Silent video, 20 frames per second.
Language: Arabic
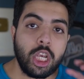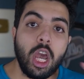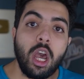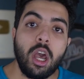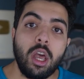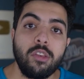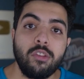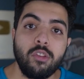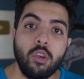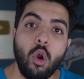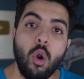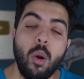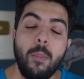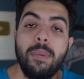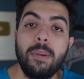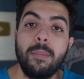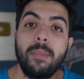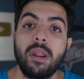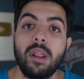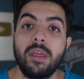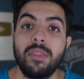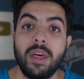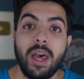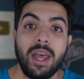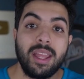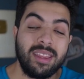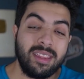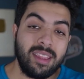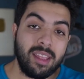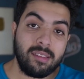شخصوه
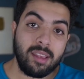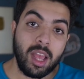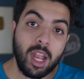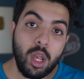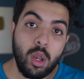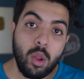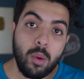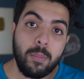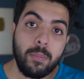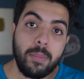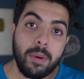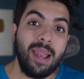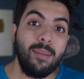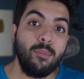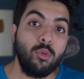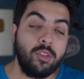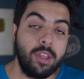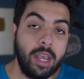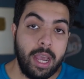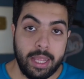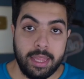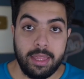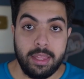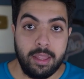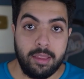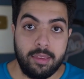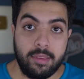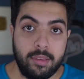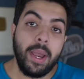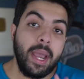بمرض التصلب
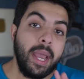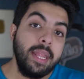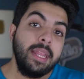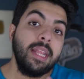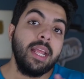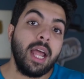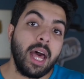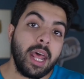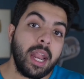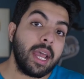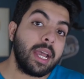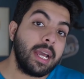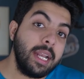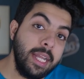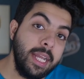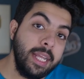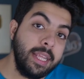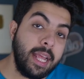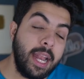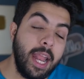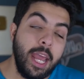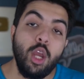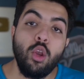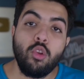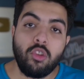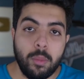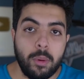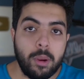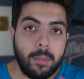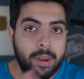المتعدد مع ان الارق اللي عنده لا
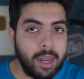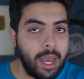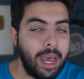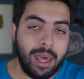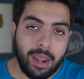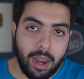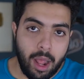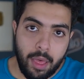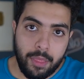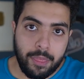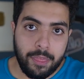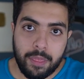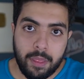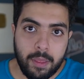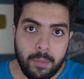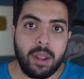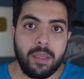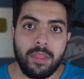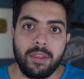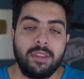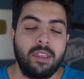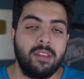يعتبر من اعراض مرض